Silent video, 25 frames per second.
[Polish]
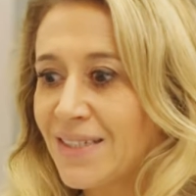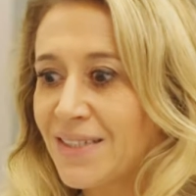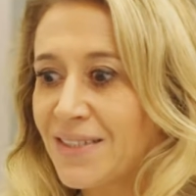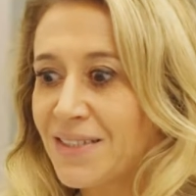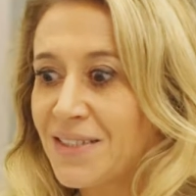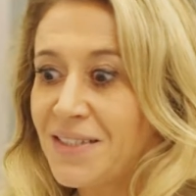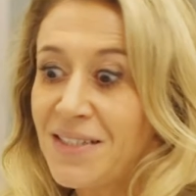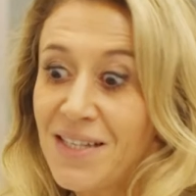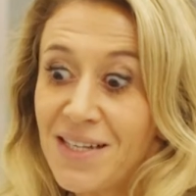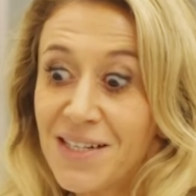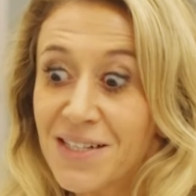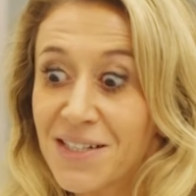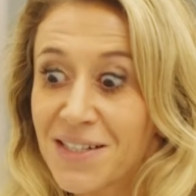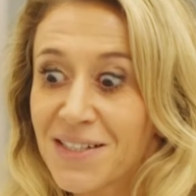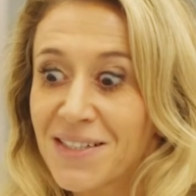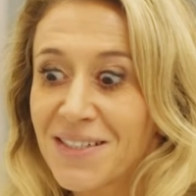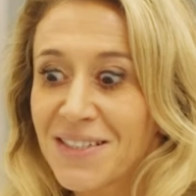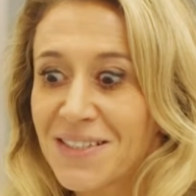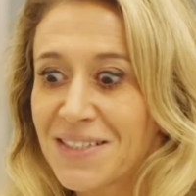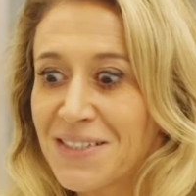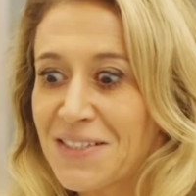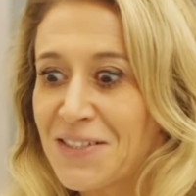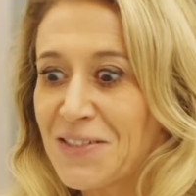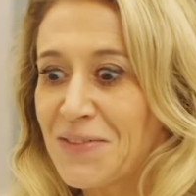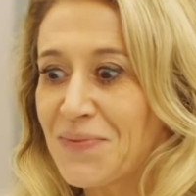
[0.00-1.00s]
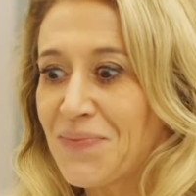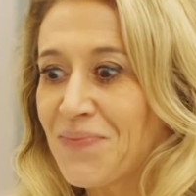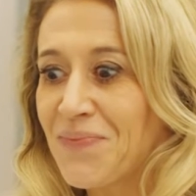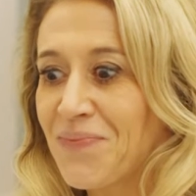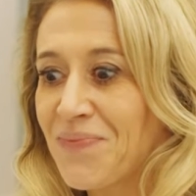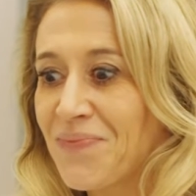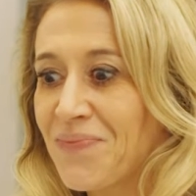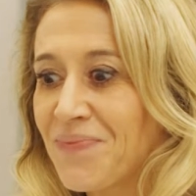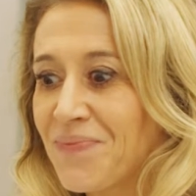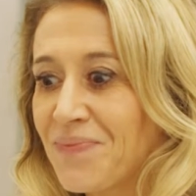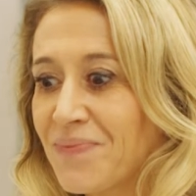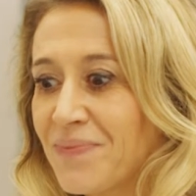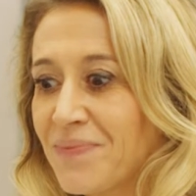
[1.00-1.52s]
E, tak, e,
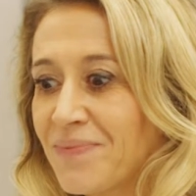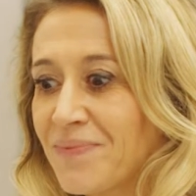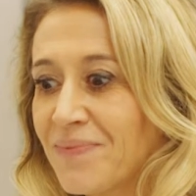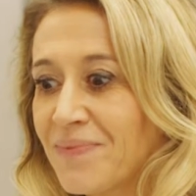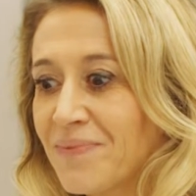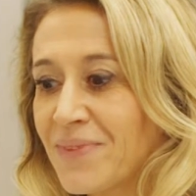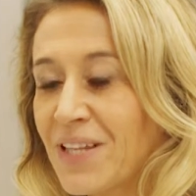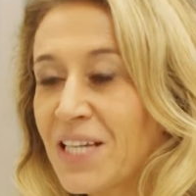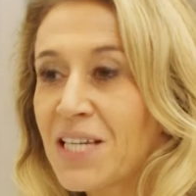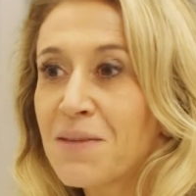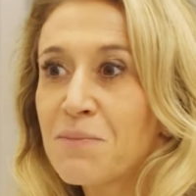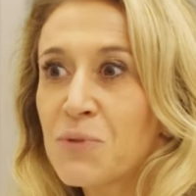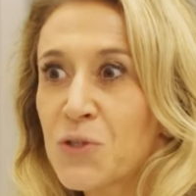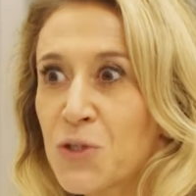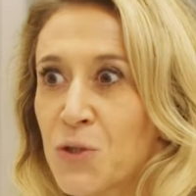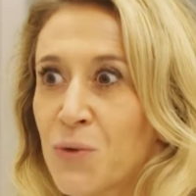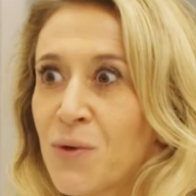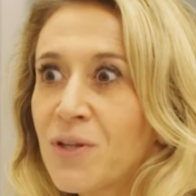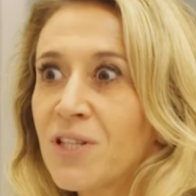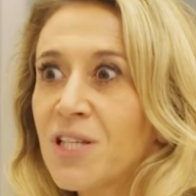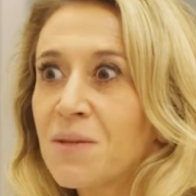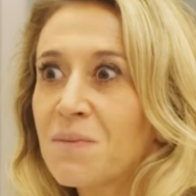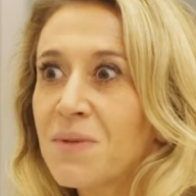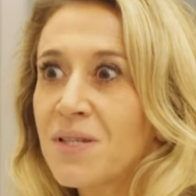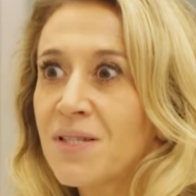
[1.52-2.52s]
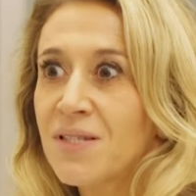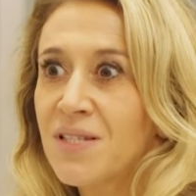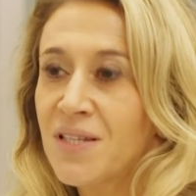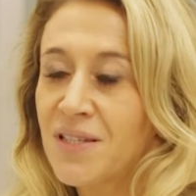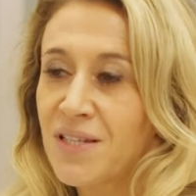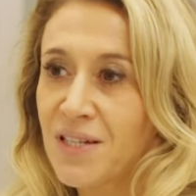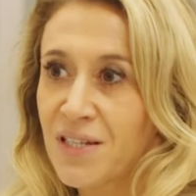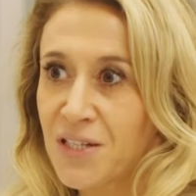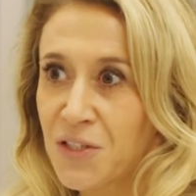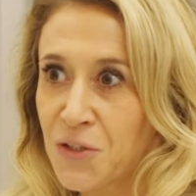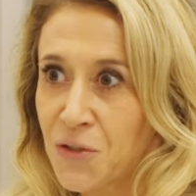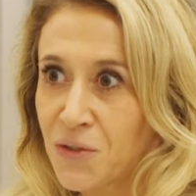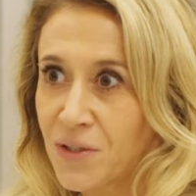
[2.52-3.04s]
takim przykładem jest
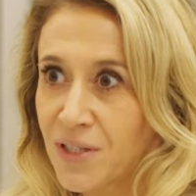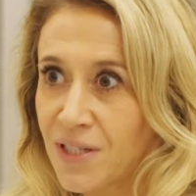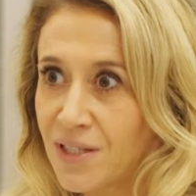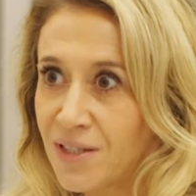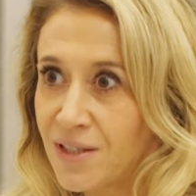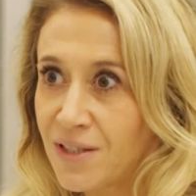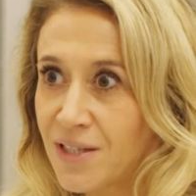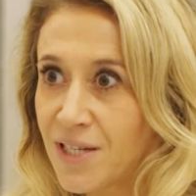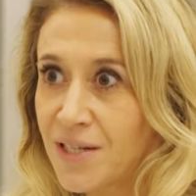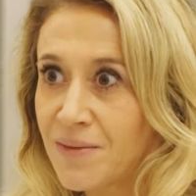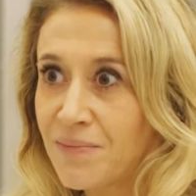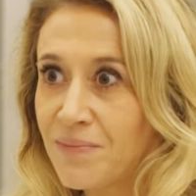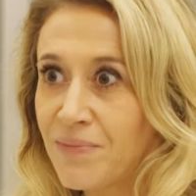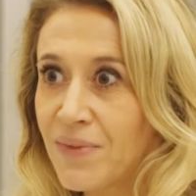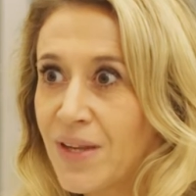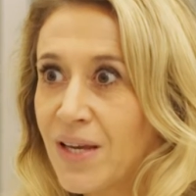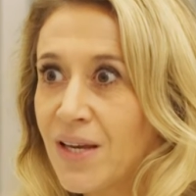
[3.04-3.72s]
dieta ketogenna.